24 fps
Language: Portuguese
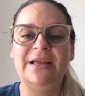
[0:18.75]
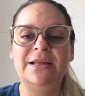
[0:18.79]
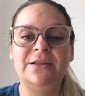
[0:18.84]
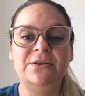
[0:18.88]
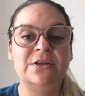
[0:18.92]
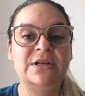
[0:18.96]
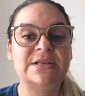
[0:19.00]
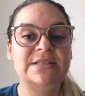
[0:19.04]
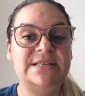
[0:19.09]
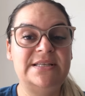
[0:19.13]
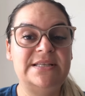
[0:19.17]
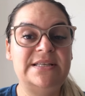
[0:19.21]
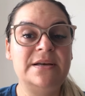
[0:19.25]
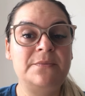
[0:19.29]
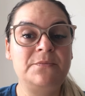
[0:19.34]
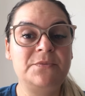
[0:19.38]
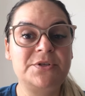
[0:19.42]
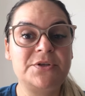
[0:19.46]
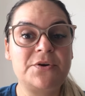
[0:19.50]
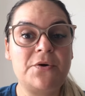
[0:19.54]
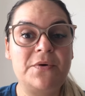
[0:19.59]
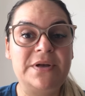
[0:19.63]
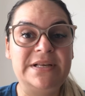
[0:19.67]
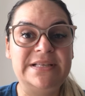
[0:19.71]
Nós
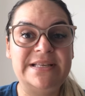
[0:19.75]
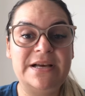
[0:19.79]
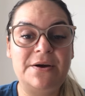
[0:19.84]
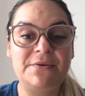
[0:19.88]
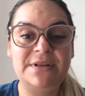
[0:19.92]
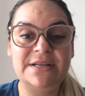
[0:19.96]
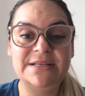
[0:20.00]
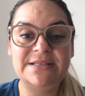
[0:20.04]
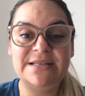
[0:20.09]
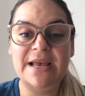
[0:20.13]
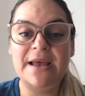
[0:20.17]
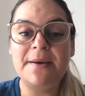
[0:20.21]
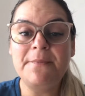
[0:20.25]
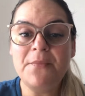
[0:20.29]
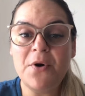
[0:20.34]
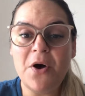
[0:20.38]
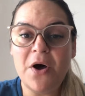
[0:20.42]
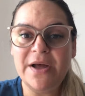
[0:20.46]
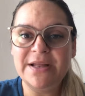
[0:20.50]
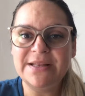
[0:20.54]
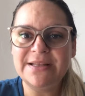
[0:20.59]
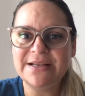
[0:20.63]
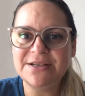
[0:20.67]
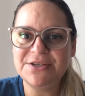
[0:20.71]
estamos com as aulas
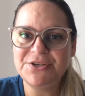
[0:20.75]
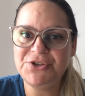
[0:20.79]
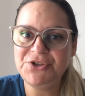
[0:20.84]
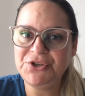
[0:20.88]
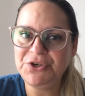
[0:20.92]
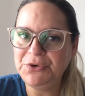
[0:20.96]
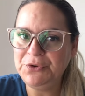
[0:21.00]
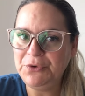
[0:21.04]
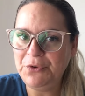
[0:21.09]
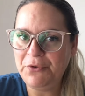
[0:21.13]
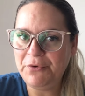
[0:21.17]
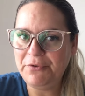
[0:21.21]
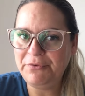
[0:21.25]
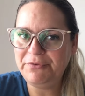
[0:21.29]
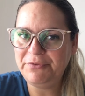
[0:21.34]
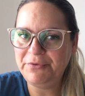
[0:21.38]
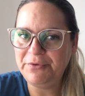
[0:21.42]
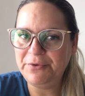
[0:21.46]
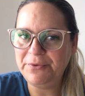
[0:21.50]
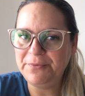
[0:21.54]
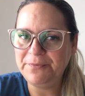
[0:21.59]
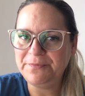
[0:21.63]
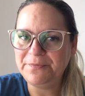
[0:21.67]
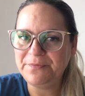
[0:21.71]
remotas de
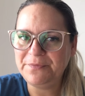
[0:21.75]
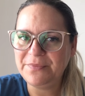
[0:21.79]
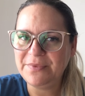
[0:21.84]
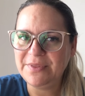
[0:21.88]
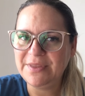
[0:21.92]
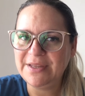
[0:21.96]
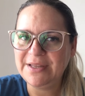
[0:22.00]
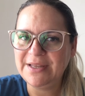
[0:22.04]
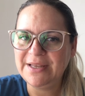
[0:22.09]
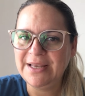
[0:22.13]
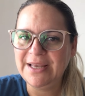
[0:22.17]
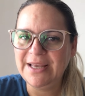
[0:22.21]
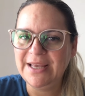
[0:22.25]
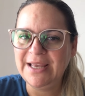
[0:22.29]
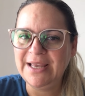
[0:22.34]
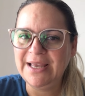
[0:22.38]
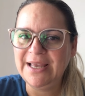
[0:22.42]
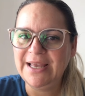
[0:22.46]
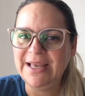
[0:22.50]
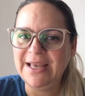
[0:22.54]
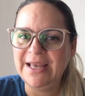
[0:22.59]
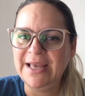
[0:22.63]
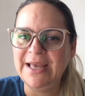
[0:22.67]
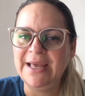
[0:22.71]
novo.
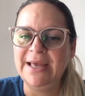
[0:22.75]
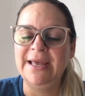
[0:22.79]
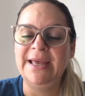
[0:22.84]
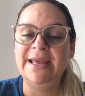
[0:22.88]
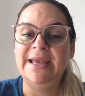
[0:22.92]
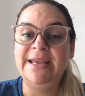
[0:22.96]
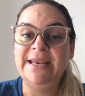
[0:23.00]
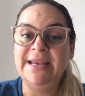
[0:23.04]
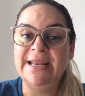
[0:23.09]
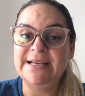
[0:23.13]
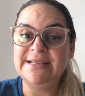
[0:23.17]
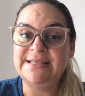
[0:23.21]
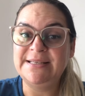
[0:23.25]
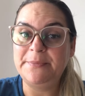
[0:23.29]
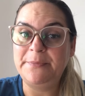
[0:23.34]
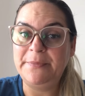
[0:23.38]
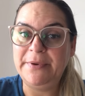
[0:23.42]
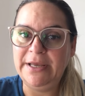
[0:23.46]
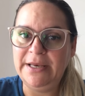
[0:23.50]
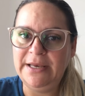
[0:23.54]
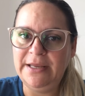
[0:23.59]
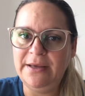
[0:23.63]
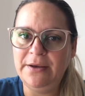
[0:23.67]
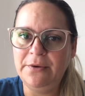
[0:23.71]
E nesse
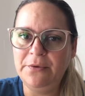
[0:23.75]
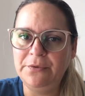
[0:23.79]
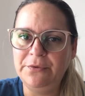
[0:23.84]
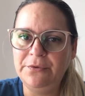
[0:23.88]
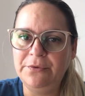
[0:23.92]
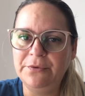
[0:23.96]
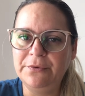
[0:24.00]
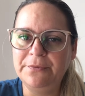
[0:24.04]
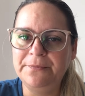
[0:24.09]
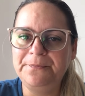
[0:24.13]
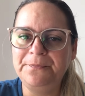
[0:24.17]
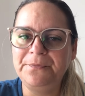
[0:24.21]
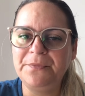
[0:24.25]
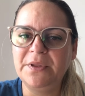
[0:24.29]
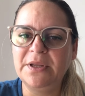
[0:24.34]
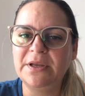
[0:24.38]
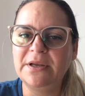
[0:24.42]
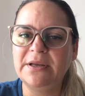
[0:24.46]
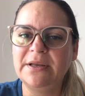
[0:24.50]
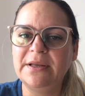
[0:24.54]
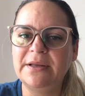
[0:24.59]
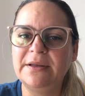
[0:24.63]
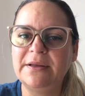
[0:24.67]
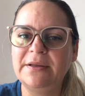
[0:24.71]
período,
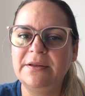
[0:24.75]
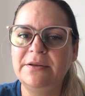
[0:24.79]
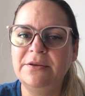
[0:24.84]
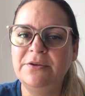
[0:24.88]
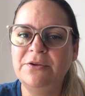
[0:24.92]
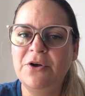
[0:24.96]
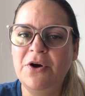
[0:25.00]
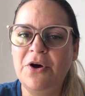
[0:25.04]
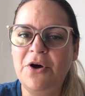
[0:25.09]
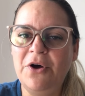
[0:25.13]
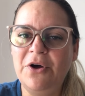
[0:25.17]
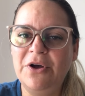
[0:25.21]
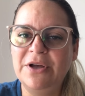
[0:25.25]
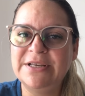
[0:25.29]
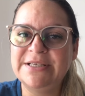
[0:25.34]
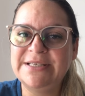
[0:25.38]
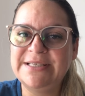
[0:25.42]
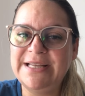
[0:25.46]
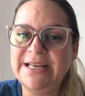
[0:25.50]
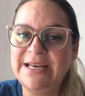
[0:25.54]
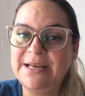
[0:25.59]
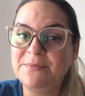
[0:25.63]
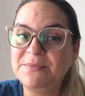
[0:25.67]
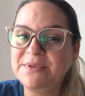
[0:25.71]
nós
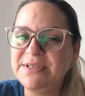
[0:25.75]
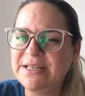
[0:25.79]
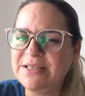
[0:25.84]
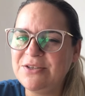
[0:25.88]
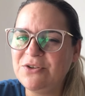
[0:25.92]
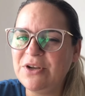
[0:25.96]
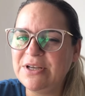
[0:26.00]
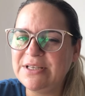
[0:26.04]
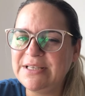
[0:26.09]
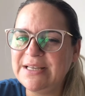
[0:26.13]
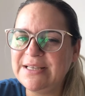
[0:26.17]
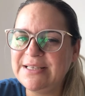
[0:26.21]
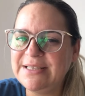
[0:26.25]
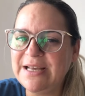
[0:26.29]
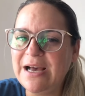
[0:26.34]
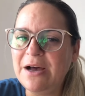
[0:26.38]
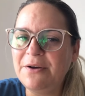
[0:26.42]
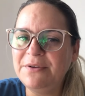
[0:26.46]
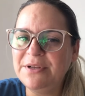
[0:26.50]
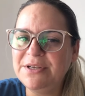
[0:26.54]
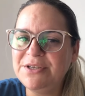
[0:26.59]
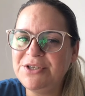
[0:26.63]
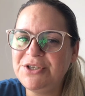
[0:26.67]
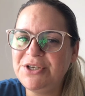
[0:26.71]
teremos as nossas
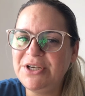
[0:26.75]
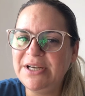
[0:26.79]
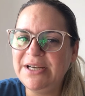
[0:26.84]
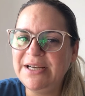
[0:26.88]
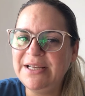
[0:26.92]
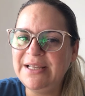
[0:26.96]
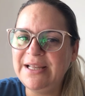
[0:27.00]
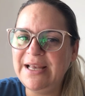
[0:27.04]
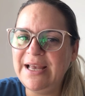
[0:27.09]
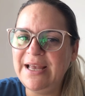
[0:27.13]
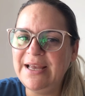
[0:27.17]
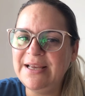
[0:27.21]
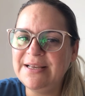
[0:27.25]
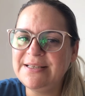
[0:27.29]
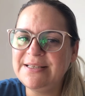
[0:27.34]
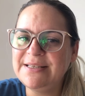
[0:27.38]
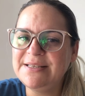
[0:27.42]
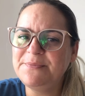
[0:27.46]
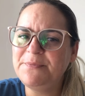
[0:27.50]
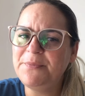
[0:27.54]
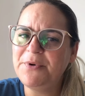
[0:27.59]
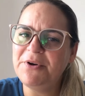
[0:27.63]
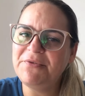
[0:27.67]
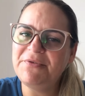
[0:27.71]
aulas de
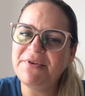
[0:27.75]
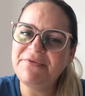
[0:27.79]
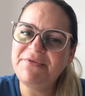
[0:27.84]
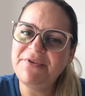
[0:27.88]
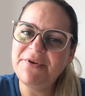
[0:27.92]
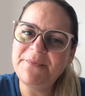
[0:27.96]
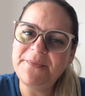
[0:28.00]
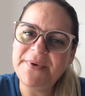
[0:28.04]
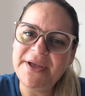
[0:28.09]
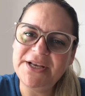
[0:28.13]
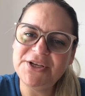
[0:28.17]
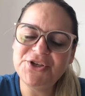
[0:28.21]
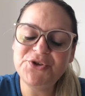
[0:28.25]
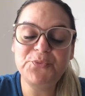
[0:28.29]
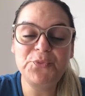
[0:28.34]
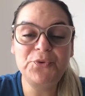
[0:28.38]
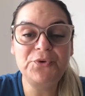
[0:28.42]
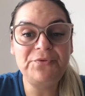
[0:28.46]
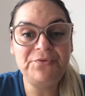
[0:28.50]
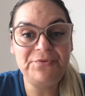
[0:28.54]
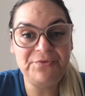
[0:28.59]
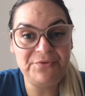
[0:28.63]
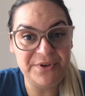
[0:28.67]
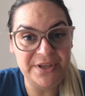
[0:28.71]
inglês, provavelmente
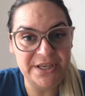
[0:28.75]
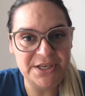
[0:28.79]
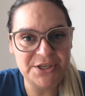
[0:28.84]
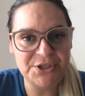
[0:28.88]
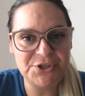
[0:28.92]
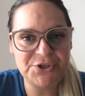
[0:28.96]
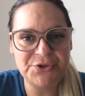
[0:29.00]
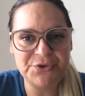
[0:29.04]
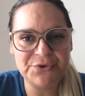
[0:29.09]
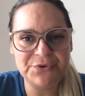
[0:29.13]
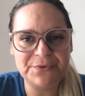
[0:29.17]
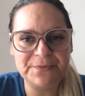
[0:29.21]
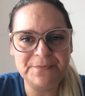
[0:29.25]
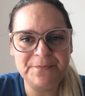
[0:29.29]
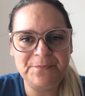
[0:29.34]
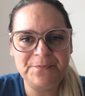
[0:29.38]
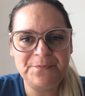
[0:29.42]
por vídeo